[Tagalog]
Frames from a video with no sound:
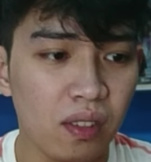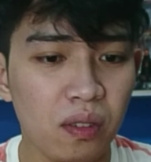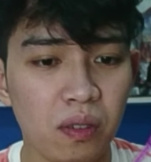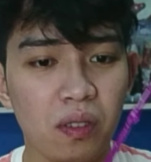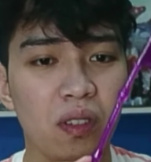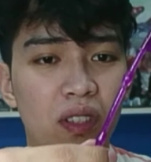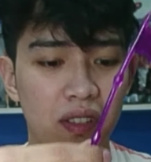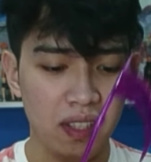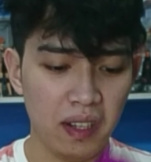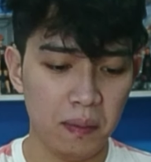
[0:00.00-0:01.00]
Ito,
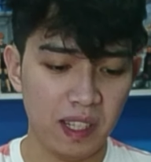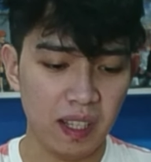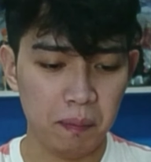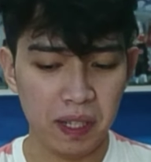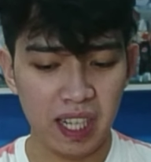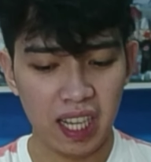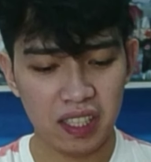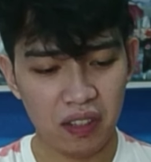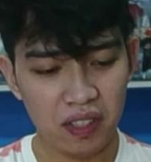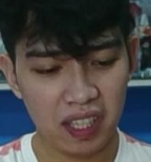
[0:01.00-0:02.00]
nagpa
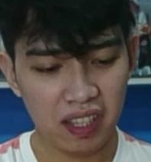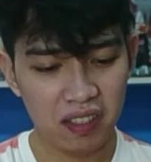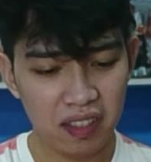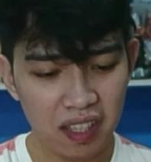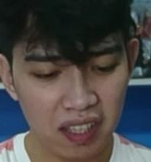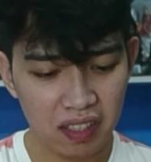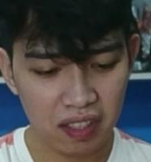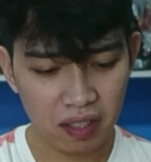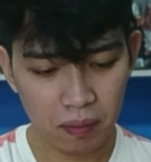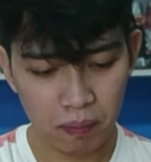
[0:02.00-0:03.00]
nagpag-cash ako na. Tapos
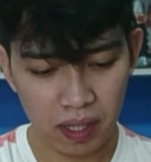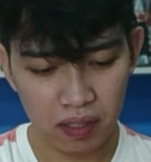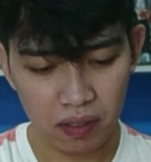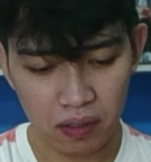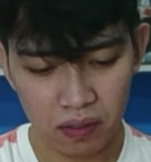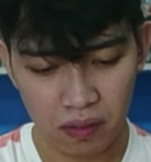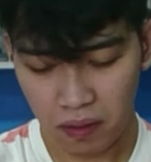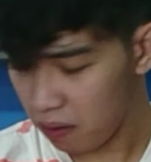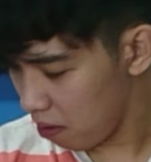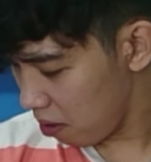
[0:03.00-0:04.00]
next, paano to?
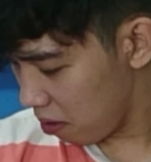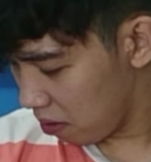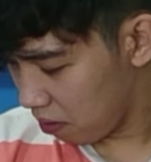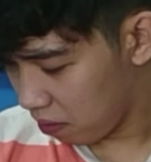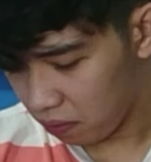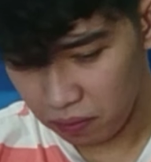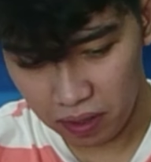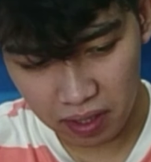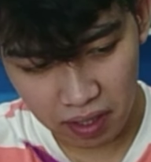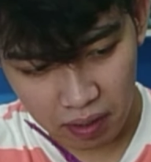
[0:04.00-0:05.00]

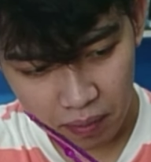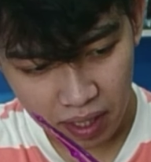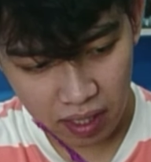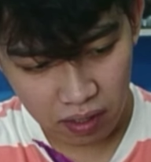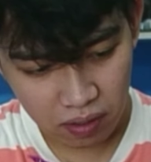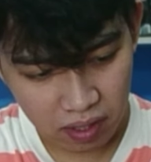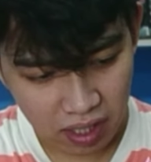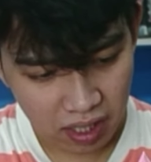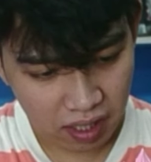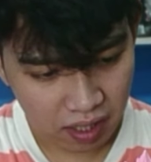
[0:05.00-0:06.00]
Wait lang mga
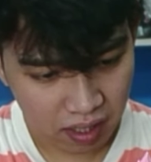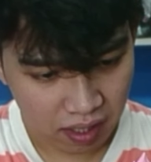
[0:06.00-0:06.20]
Lodi.